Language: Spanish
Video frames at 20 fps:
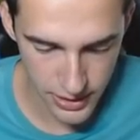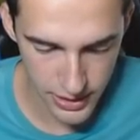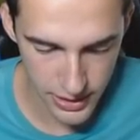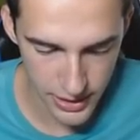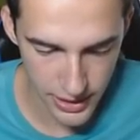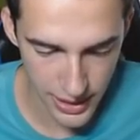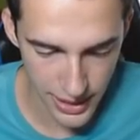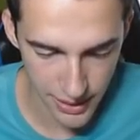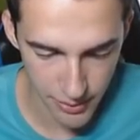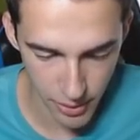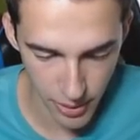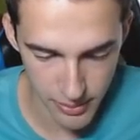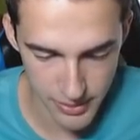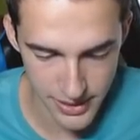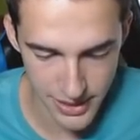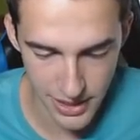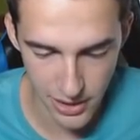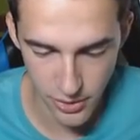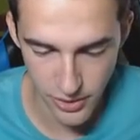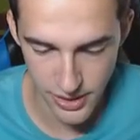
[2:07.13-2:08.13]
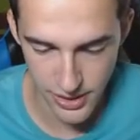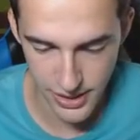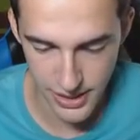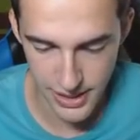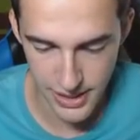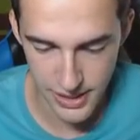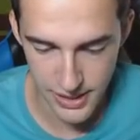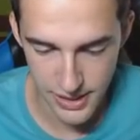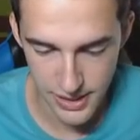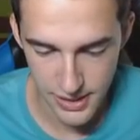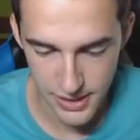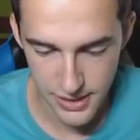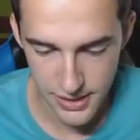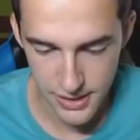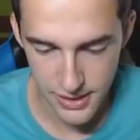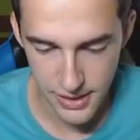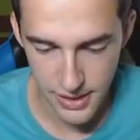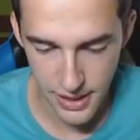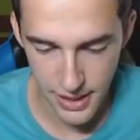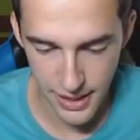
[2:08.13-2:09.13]
Y eh, voy a meter la horda aquí.
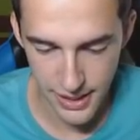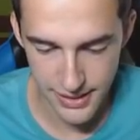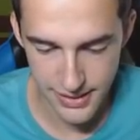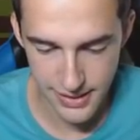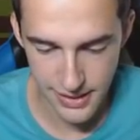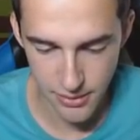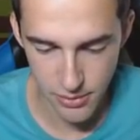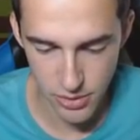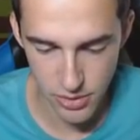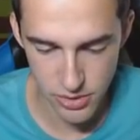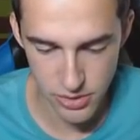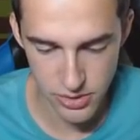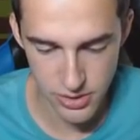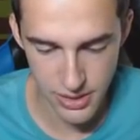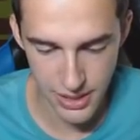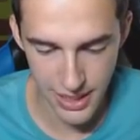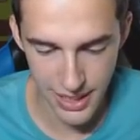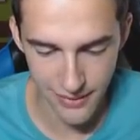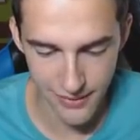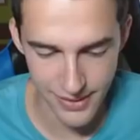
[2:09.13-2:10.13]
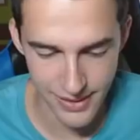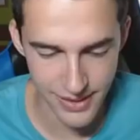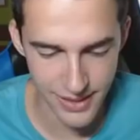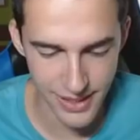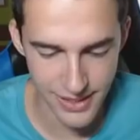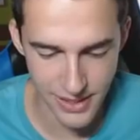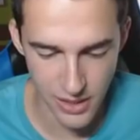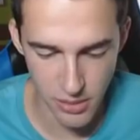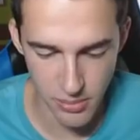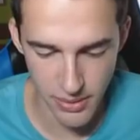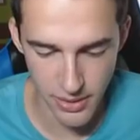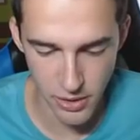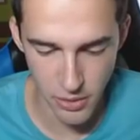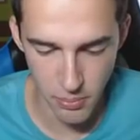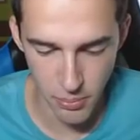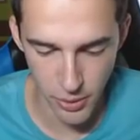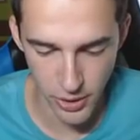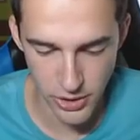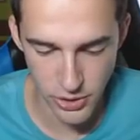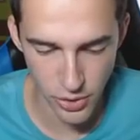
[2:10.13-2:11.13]
Ahí estamos, eh, la bandida esa nos va a hacer
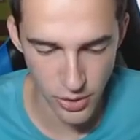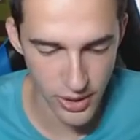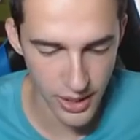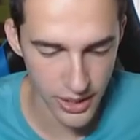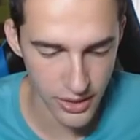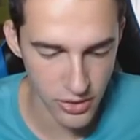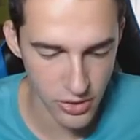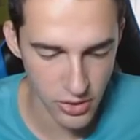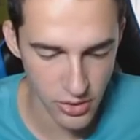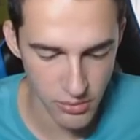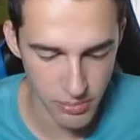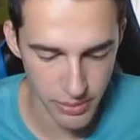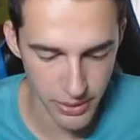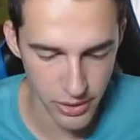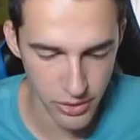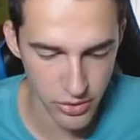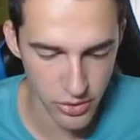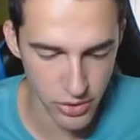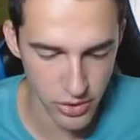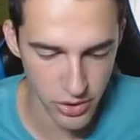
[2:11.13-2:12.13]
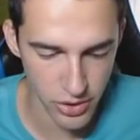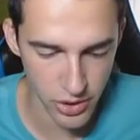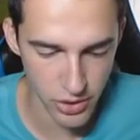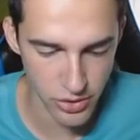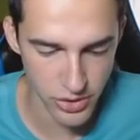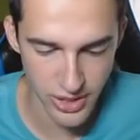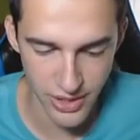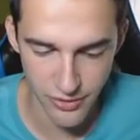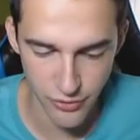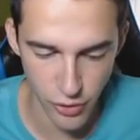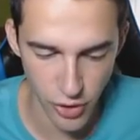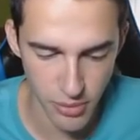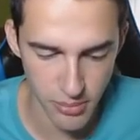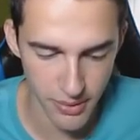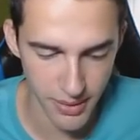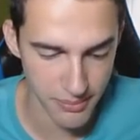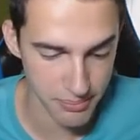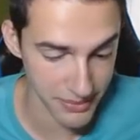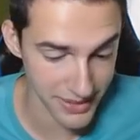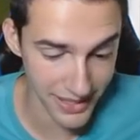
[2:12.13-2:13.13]
un poquito de daño, pero yo creo que no tiene
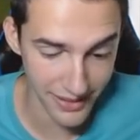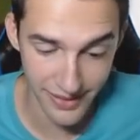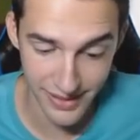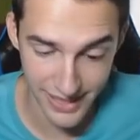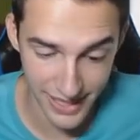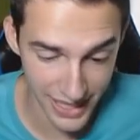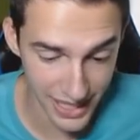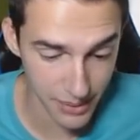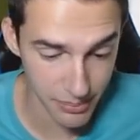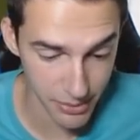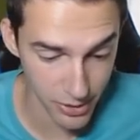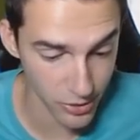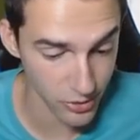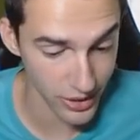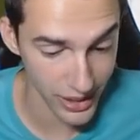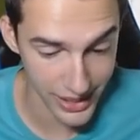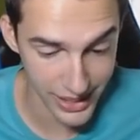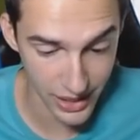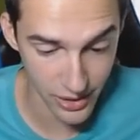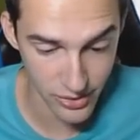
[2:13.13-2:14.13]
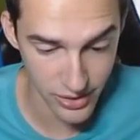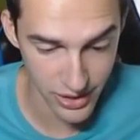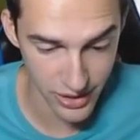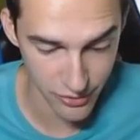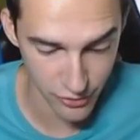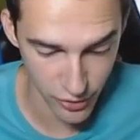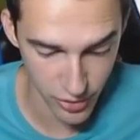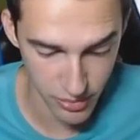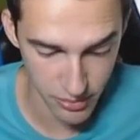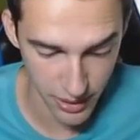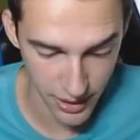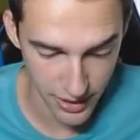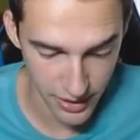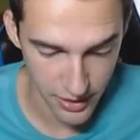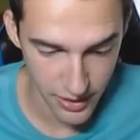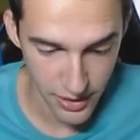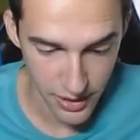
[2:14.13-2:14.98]
forma. Mete descarga, pero es que no tiene forma.